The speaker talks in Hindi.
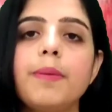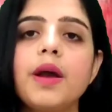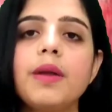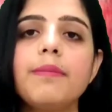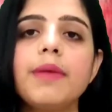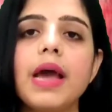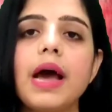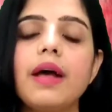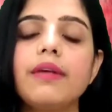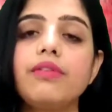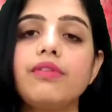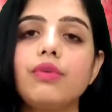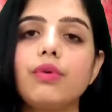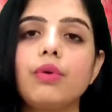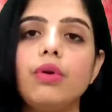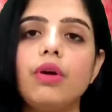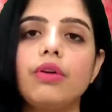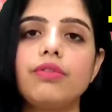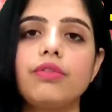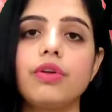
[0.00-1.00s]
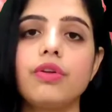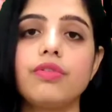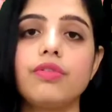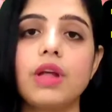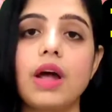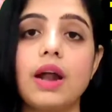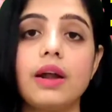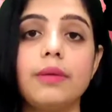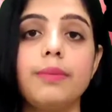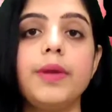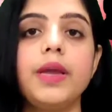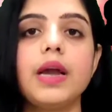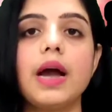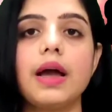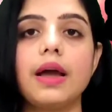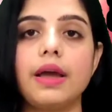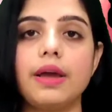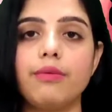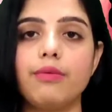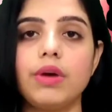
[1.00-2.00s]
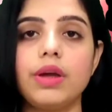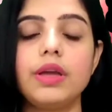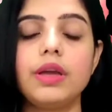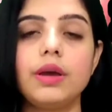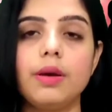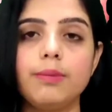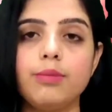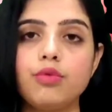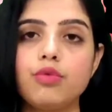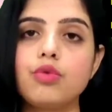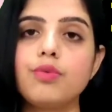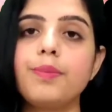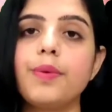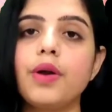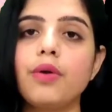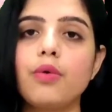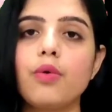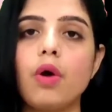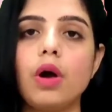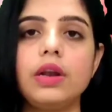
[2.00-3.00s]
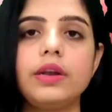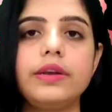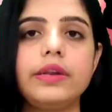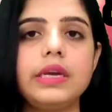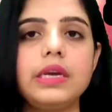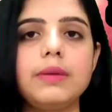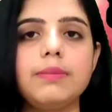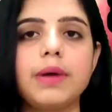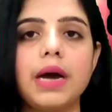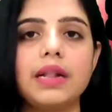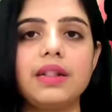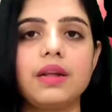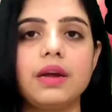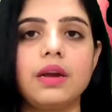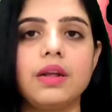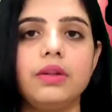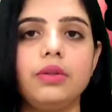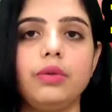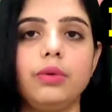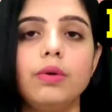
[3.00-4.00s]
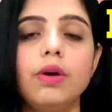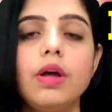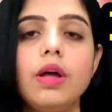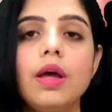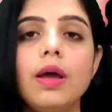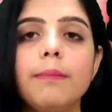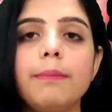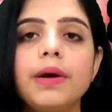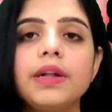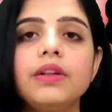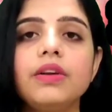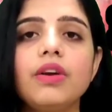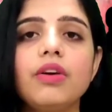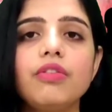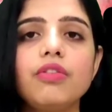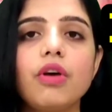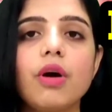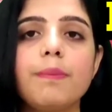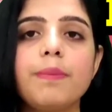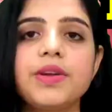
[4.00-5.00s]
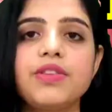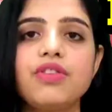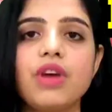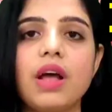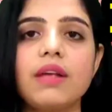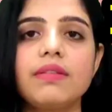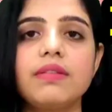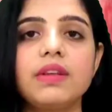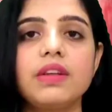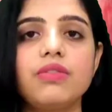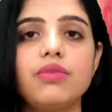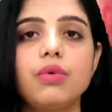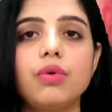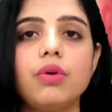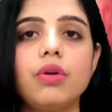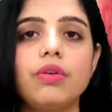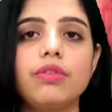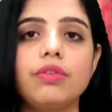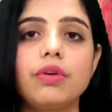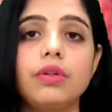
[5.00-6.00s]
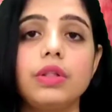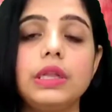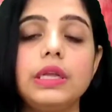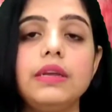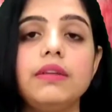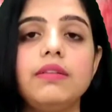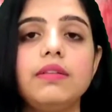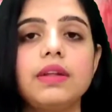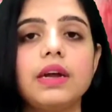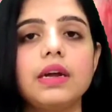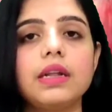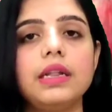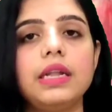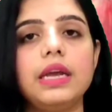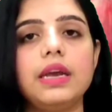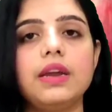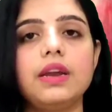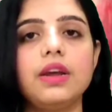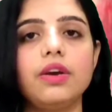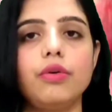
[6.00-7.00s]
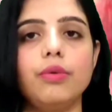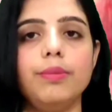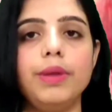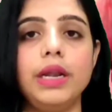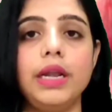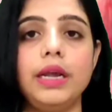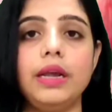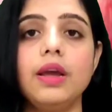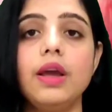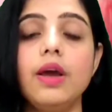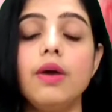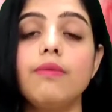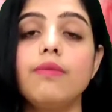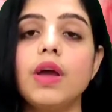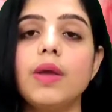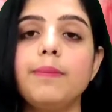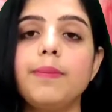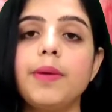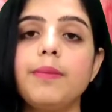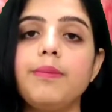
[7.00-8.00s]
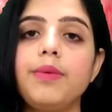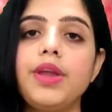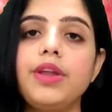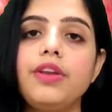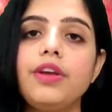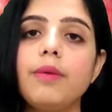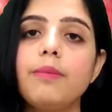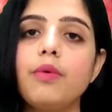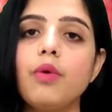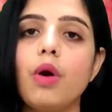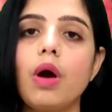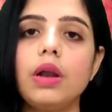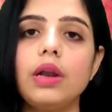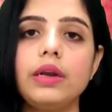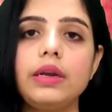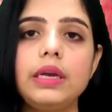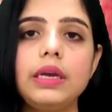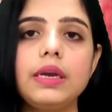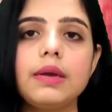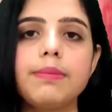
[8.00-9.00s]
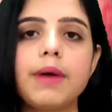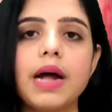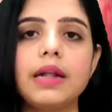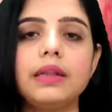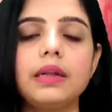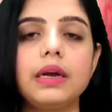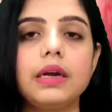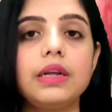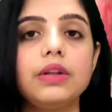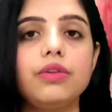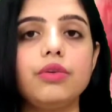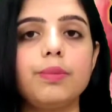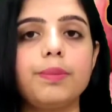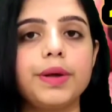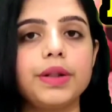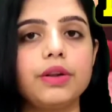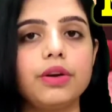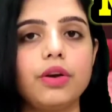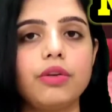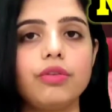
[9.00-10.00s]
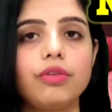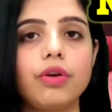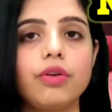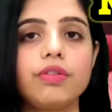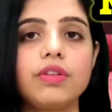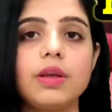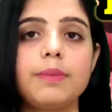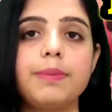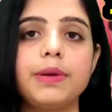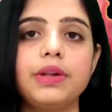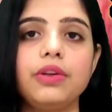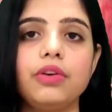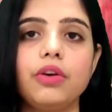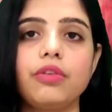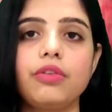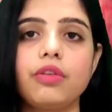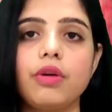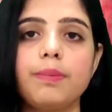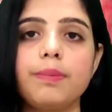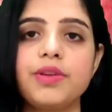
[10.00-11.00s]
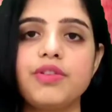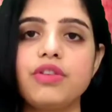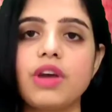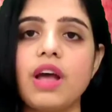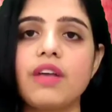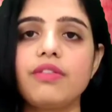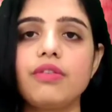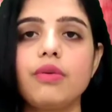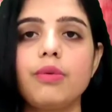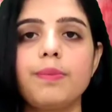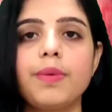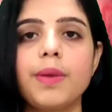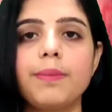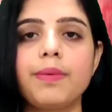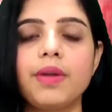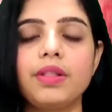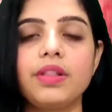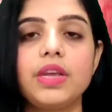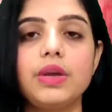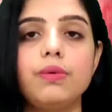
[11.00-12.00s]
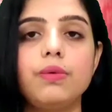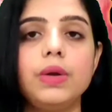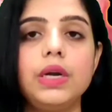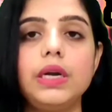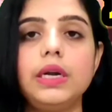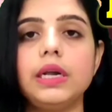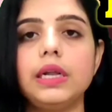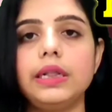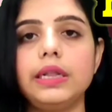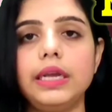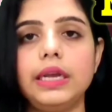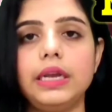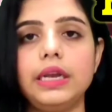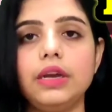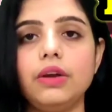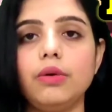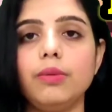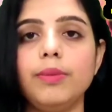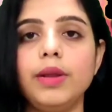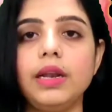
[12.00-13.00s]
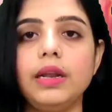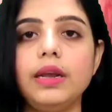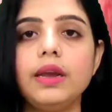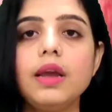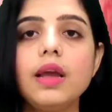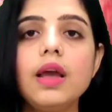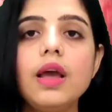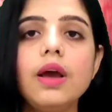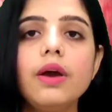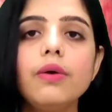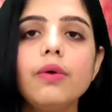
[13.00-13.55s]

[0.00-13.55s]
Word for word: ऊपर में आज 1660 बिका है वहीं हम सुपर क्वालिटी की बात करें तो 1550 से 1630 तक देखने को मिली वहीं पे मीडियम क्वालिटी की बात करें तो 1500 से 1550 रुपए प्रति क्विंटल देखने को मिली